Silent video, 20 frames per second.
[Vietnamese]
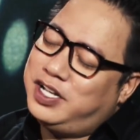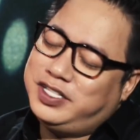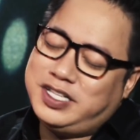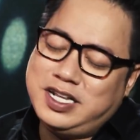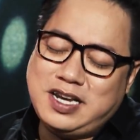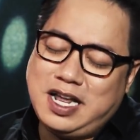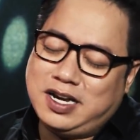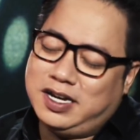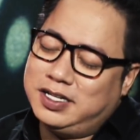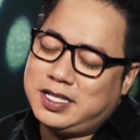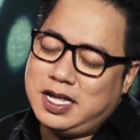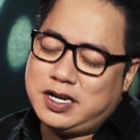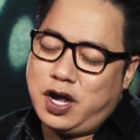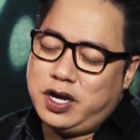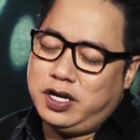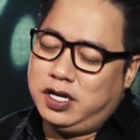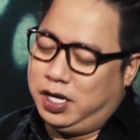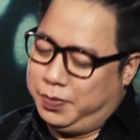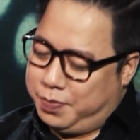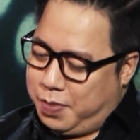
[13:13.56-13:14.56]
đó chính là người ta nói
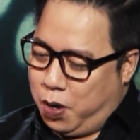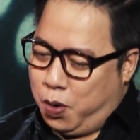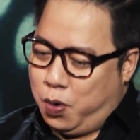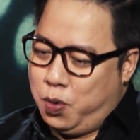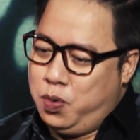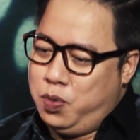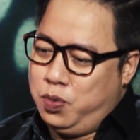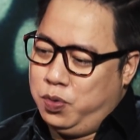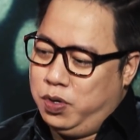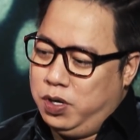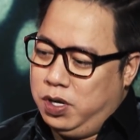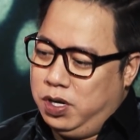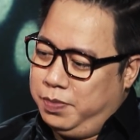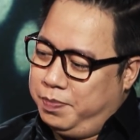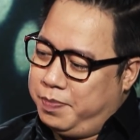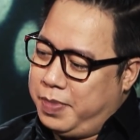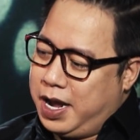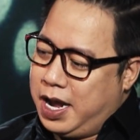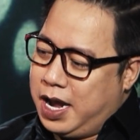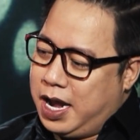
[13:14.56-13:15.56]
người mẫu
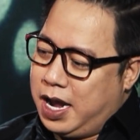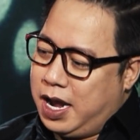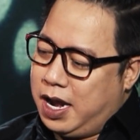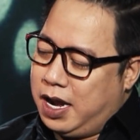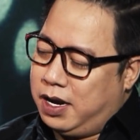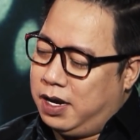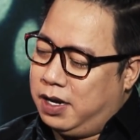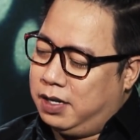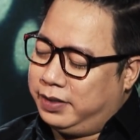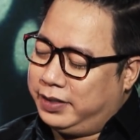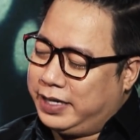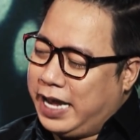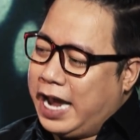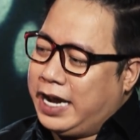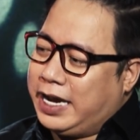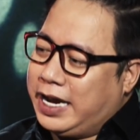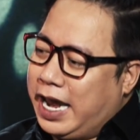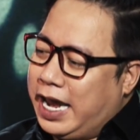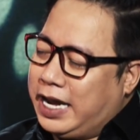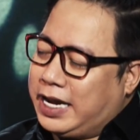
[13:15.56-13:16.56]
mà
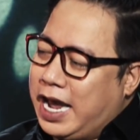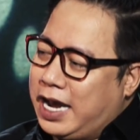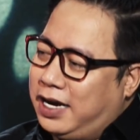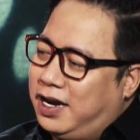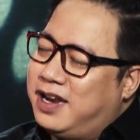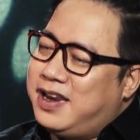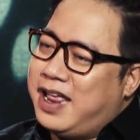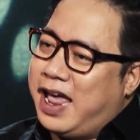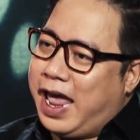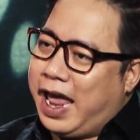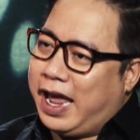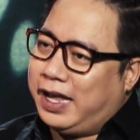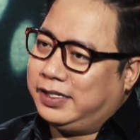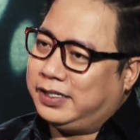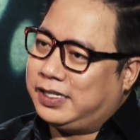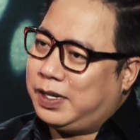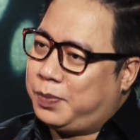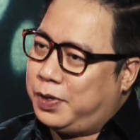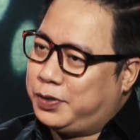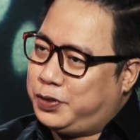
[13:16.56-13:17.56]
càng ngày càng lên hạng
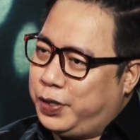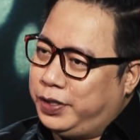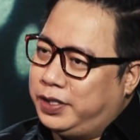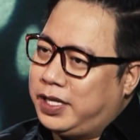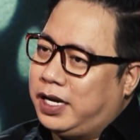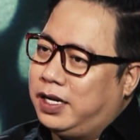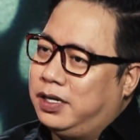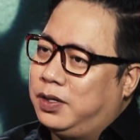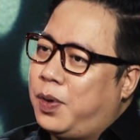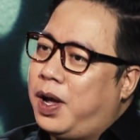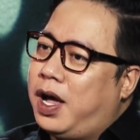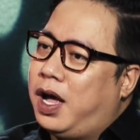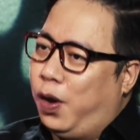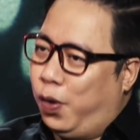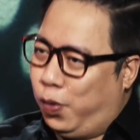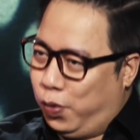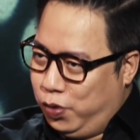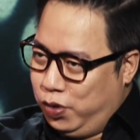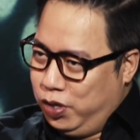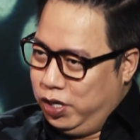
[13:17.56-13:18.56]
xong rồi chuyển thành hoa
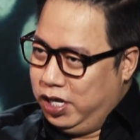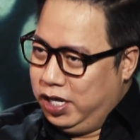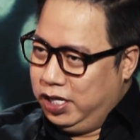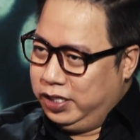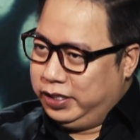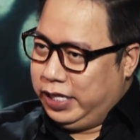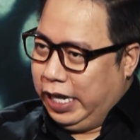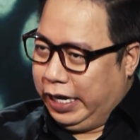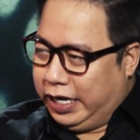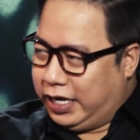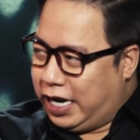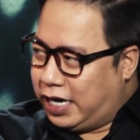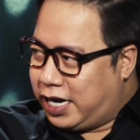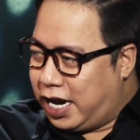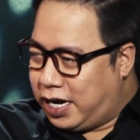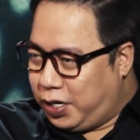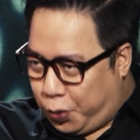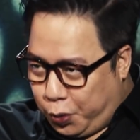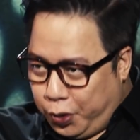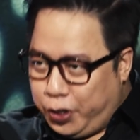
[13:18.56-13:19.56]
hậu thì cái đích
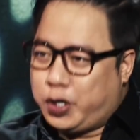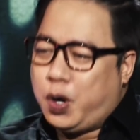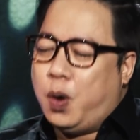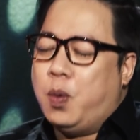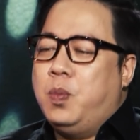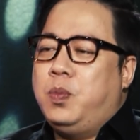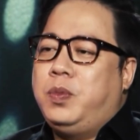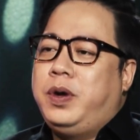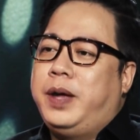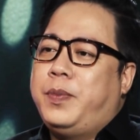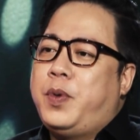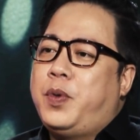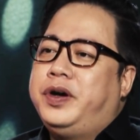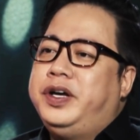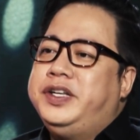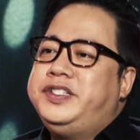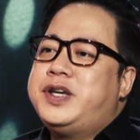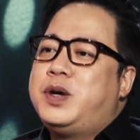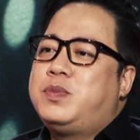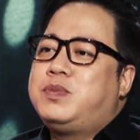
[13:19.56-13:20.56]
đến cuối cùng là một
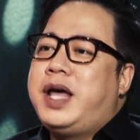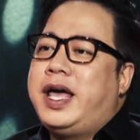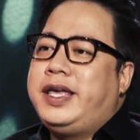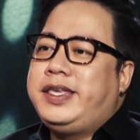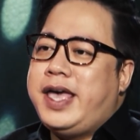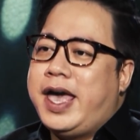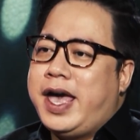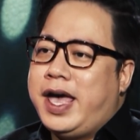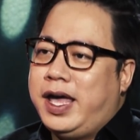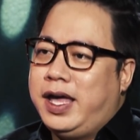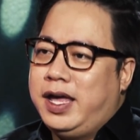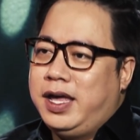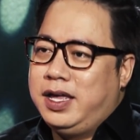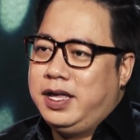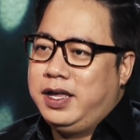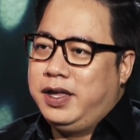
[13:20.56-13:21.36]
người chồng đại gia ừ.